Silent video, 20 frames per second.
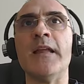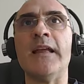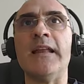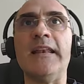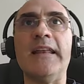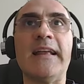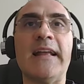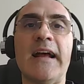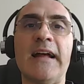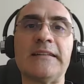
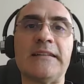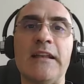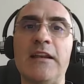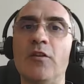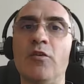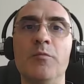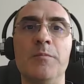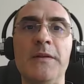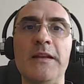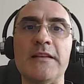legata alla
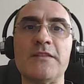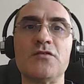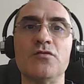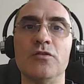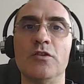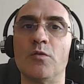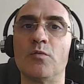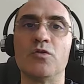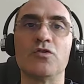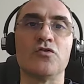compilazione
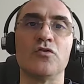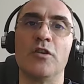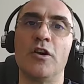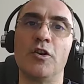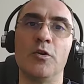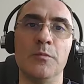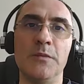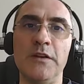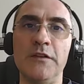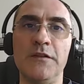del
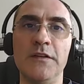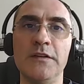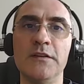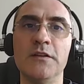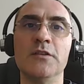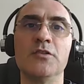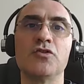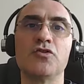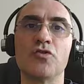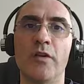questionario
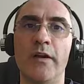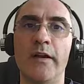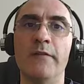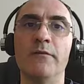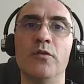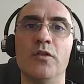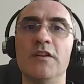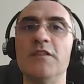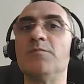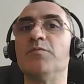MIFID, cioè
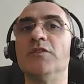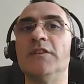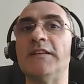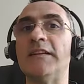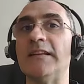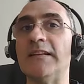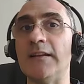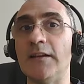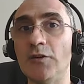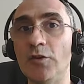voi rispondete a
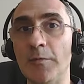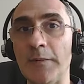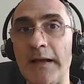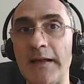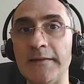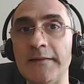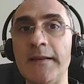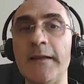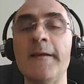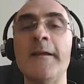delle
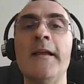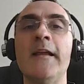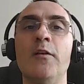domande,